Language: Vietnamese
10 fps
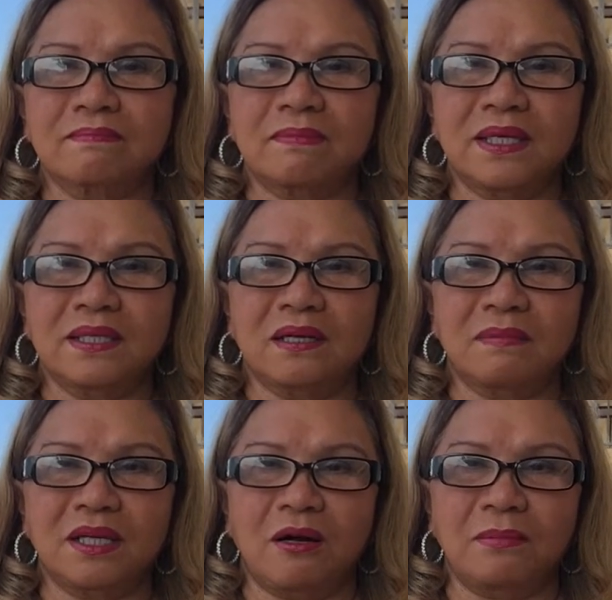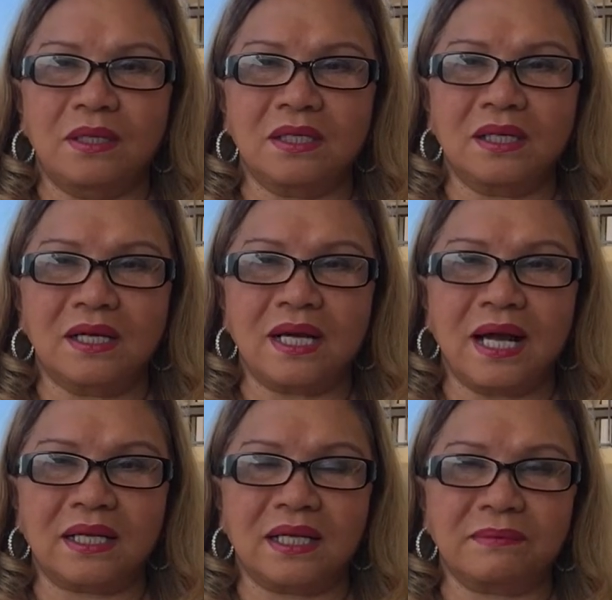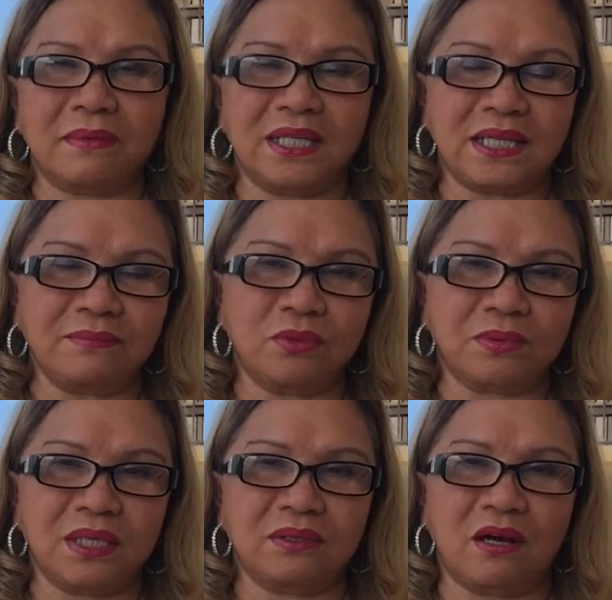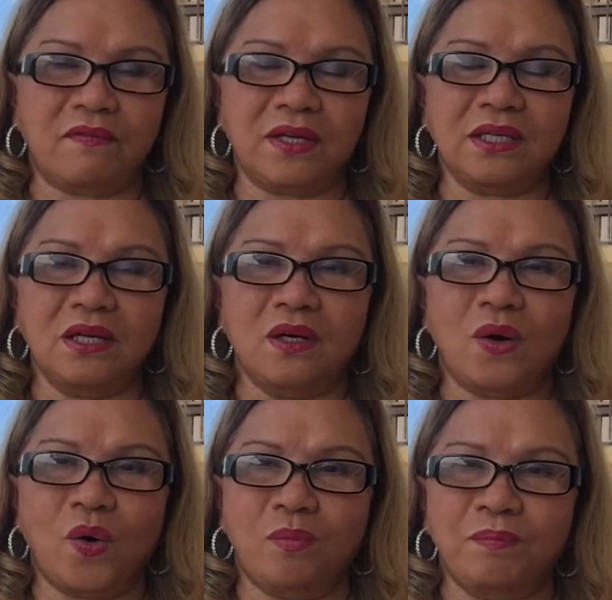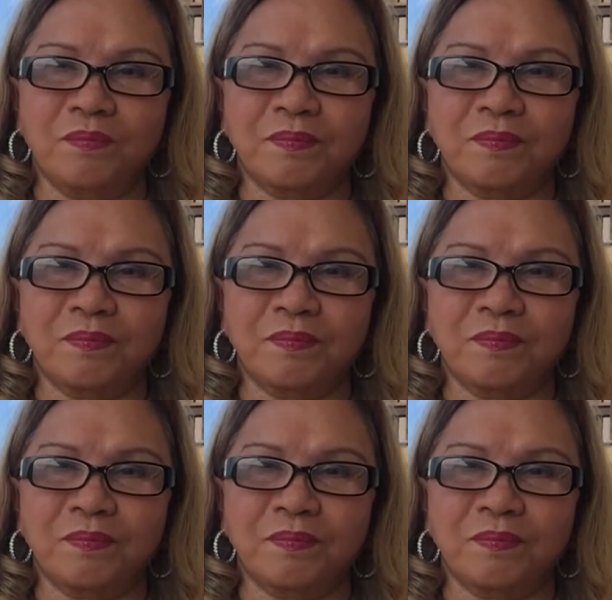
bây giờ bị họ mượn ngân hàng là bảy tám chục triệu thì họ phải ôm